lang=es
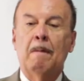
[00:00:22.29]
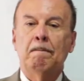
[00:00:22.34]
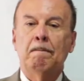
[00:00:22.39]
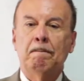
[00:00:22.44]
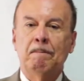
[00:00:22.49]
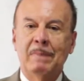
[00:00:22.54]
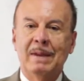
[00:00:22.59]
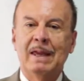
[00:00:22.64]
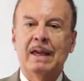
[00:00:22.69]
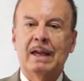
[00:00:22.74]

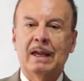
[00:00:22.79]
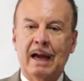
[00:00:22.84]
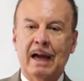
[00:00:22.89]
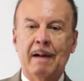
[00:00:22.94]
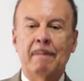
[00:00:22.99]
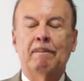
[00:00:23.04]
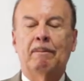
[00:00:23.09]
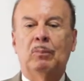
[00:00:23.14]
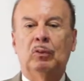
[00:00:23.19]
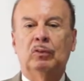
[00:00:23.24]
Mi
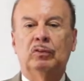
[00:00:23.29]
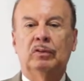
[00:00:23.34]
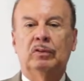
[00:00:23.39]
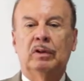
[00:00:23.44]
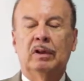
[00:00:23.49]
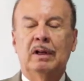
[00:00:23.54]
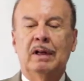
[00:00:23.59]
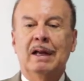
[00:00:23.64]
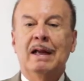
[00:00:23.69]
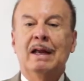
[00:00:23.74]
Campus,
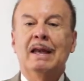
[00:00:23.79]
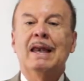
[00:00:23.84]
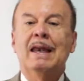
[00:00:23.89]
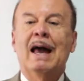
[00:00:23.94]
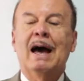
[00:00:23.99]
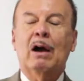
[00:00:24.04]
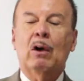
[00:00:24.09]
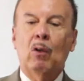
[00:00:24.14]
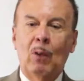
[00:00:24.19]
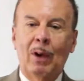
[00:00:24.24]

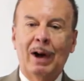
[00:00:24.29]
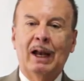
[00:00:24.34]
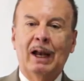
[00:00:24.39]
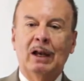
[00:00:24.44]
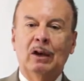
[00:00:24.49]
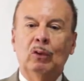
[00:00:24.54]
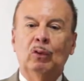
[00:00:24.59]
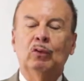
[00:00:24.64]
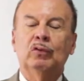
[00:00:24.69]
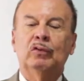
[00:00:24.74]
la
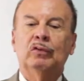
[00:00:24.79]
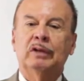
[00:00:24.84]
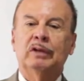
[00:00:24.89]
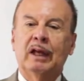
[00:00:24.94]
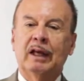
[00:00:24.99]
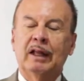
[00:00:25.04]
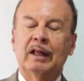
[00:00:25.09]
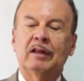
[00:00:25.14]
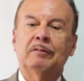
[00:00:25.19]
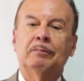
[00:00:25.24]
cual
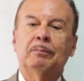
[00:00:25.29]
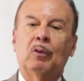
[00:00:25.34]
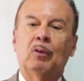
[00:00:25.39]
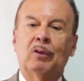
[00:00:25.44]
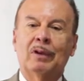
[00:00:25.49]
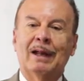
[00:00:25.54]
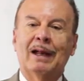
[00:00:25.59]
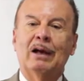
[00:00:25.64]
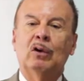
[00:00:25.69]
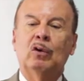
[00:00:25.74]
ustedes
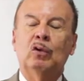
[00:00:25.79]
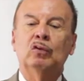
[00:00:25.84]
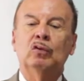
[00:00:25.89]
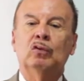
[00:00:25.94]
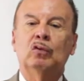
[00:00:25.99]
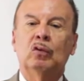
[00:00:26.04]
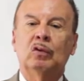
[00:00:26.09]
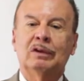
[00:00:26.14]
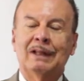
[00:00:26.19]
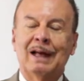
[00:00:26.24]
podrán
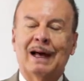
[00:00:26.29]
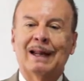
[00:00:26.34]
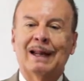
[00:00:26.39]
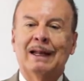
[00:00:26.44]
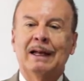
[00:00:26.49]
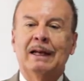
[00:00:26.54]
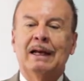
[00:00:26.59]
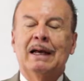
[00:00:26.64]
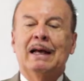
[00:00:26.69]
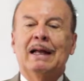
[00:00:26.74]

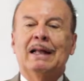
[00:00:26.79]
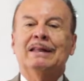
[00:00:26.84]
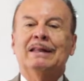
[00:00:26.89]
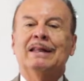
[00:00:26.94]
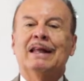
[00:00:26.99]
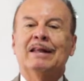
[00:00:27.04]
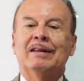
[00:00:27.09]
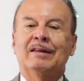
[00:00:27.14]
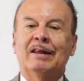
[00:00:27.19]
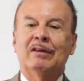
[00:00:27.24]
consultar
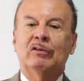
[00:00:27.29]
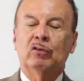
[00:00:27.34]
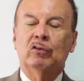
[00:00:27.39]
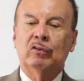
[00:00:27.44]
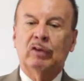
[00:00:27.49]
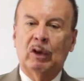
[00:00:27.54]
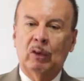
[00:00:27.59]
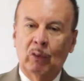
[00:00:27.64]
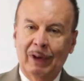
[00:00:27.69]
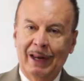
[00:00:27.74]
desde su
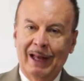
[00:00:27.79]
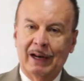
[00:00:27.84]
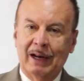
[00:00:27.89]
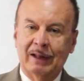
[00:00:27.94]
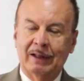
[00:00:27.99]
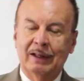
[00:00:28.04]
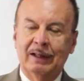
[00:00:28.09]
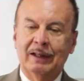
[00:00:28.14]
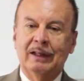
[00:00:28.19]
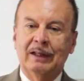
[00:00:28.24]

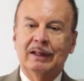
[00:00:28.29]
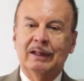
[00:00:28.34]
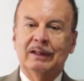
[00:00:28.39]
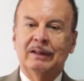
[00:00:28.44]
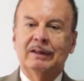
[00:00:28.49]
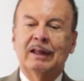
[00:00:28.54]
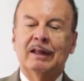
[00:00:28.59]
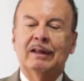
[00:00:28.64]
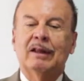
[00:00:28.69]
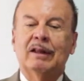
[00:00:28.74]
celular,
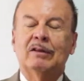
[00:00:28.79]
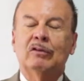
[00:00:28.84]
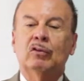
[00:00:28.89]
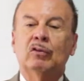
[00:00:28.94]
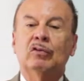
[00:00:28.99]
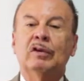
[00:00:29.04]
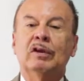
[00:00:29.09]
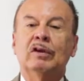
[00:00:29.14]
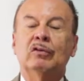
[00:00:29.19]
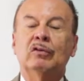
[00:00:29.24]
desde
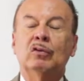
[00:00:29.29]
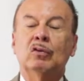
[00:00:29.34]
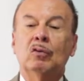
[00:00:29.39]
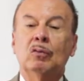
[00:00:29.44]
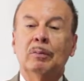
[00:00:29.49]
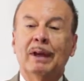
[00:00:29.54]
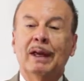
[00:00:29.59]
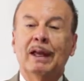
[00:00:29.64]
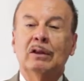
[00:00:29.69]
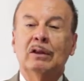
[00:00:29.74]
sus
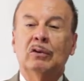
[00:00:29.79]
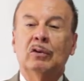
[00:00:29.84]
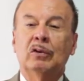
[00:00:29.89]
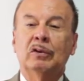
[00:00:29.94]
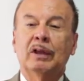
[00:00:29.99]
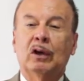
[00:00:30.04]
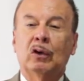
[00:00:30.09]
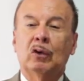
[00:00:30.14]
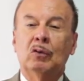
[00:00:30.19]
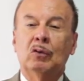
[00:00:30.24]
instrumentos
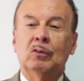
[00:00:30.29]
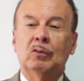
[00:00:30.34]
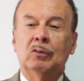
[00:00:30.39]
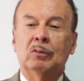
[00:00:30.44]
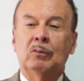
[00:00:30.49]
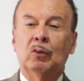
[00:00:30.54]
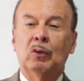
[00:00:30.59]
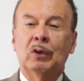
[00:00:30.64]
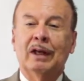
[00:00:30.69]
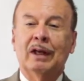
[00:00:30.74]
de
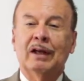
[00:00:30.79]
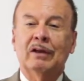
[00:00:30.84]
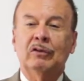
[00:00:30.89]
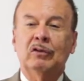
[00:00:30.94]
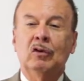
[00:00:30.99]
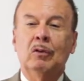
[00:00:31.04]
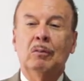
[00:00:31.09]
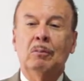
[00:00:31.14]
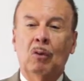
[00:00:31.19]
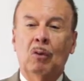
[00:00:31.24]

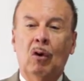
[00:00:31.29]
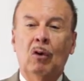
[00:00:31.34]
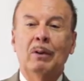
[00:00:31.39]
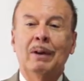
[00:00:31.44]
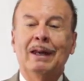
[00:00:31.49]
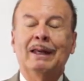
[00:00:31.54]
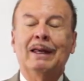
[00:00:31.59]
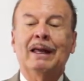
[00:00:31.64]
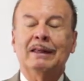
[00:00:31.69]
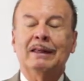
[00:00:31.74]
comunicación
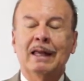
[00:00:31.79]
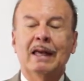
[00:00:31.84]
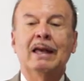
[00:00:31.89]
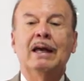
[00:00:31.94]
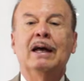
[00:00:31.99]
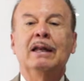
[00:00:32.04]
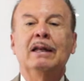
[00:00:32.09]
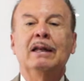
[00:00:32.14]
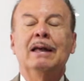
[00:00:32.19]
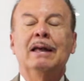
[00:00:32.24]
móvil que
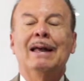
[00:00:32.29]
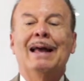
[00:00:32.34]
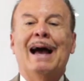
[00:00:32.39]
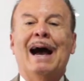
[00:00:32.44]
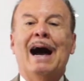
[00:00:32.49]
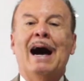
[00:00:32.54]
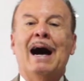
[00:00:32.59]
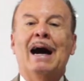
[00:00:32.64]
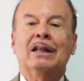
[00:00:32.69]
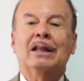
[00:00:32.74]
tengan,
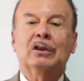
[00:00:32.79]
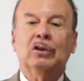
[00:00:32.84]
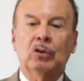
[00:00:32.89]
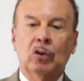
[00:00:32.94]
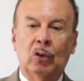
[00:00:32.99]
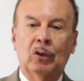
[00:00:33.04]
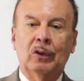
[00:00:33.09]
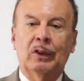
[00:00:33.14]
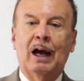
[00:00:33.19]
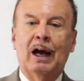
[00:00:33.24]
a
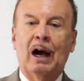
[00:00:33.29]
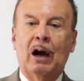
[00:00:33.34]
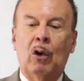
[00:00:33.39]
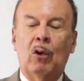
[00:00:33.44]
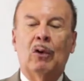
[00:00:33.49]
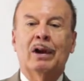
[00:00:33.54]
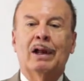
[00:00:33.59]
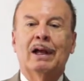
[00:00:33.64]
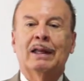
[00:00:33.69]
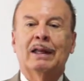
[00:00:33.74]
toda
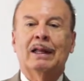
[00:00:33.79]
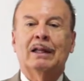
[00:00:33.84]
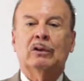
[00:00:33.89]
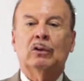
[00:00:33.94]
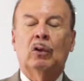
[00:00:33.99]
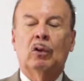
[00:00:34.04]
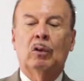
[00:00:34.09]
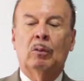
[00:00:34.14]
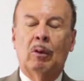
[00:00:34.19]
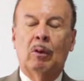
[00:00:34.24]
hora y a
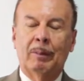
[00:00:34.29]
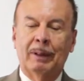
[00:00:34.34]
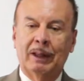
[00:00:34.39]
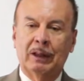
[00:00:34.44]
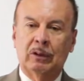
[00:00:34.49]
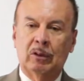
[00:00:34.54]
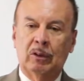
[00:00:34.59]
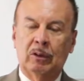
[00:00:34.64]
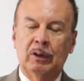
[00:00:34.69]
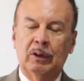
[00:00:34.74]
todo
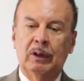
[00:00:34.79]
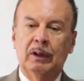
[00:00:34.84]
momento